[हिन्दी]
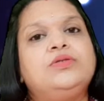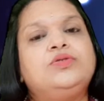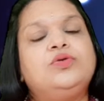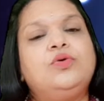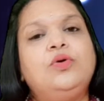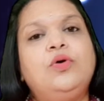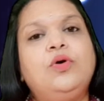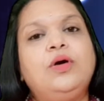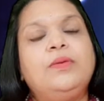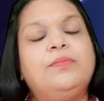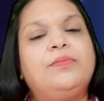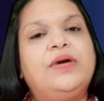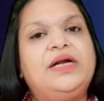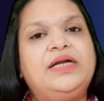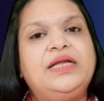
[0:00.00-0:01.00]
जो लोग
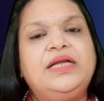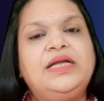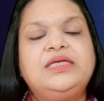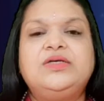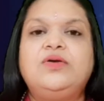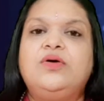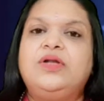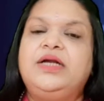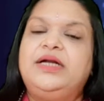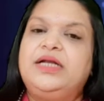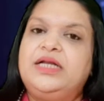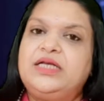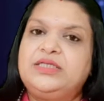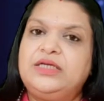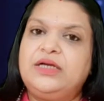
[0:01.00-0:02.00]
मल्टीनेशनल और
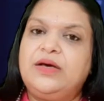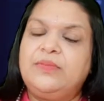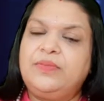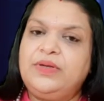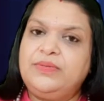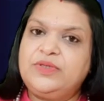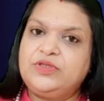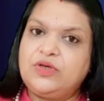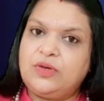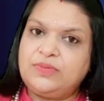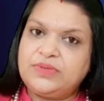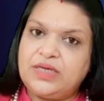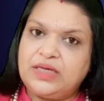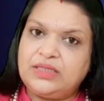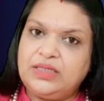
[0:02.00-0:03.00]
इंटरनेशनल कंपनी में जॉब
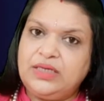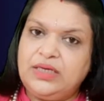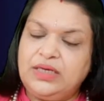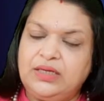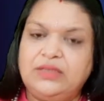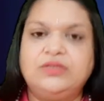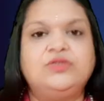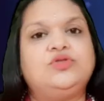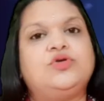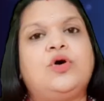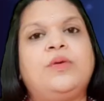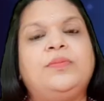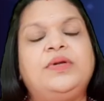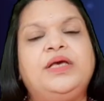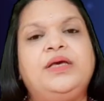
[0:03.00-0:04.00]
चाहते हैं
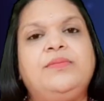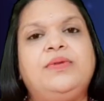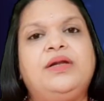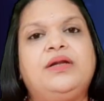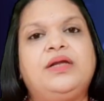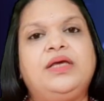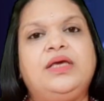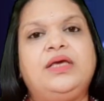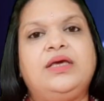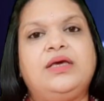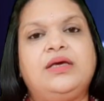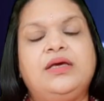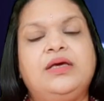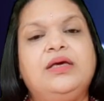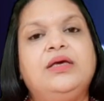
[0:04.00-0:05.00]
जॉब नहीं मिल रही है
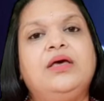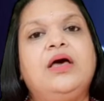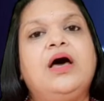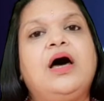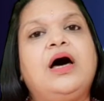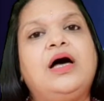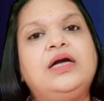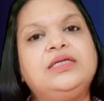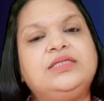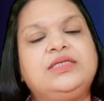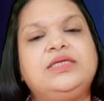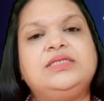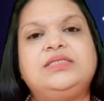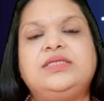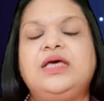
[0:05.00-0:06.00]
हर
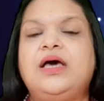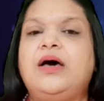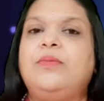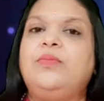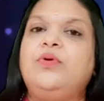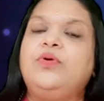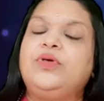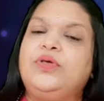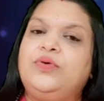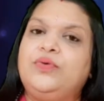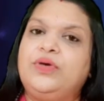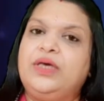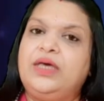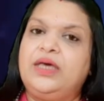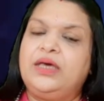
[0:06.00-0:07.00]
चीज़ से हम लोग
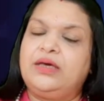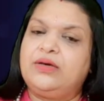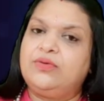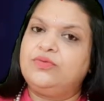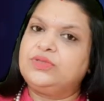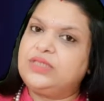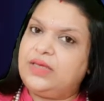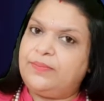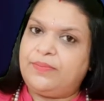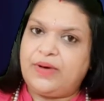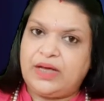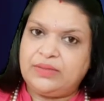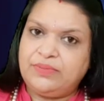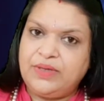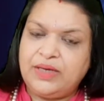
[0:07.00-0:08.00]
योग्य हैं उसके
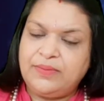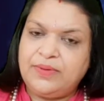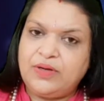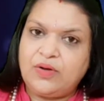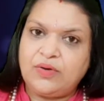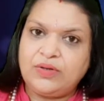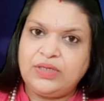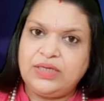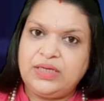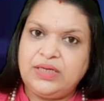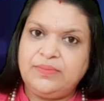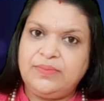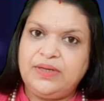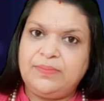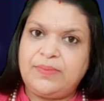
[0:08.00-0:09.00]
बाद भी हमें नौकरी नहीं
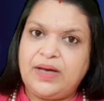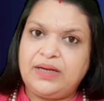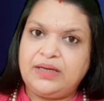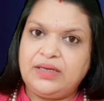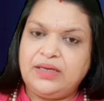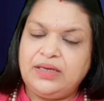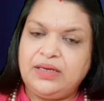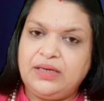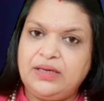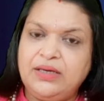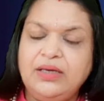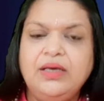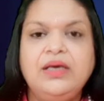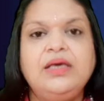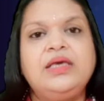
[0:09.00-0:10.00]
मिल पा रही है
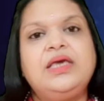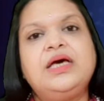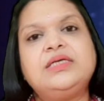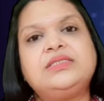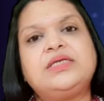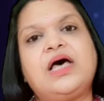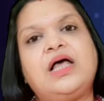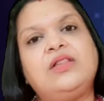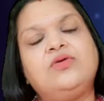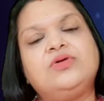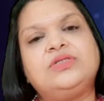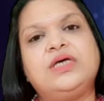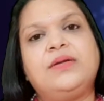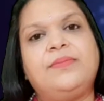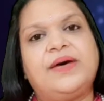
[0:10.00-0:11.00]
क्या साल
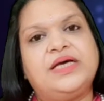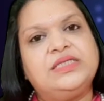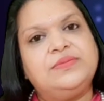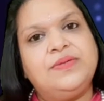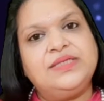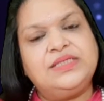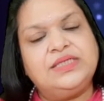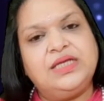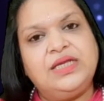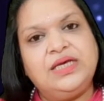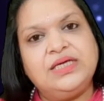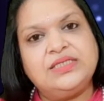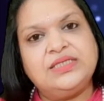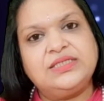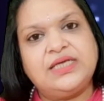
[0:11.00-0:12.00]
2022 भी इसी
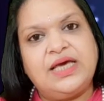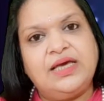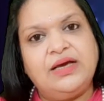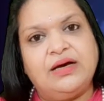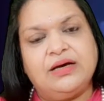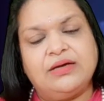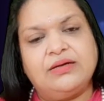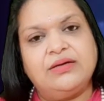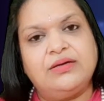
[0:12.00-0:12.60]
तरीके से जाएगा